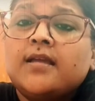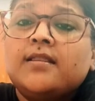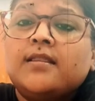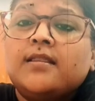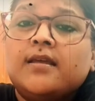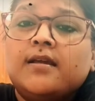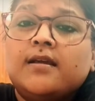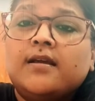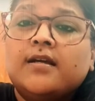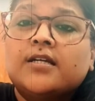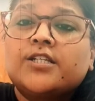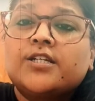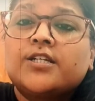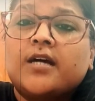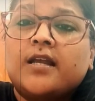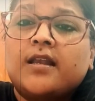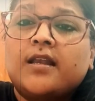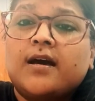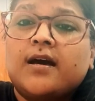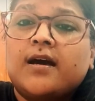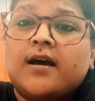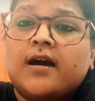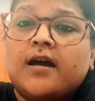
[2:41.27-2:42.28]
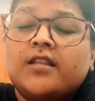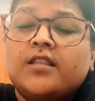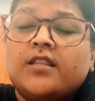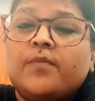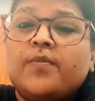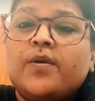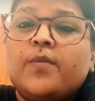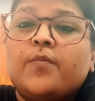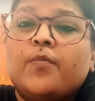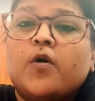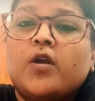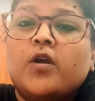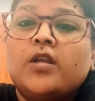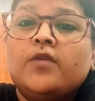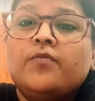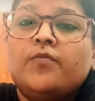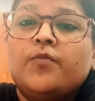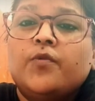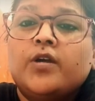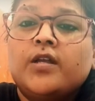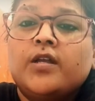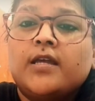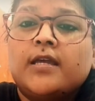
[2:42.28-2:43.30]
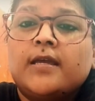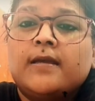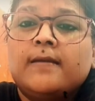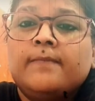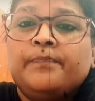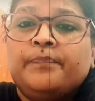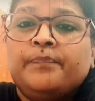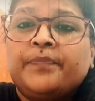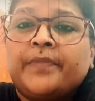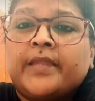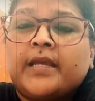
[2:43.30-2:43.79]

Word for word: ये दिग्गज कलाकार तब ये बॉलीवुड के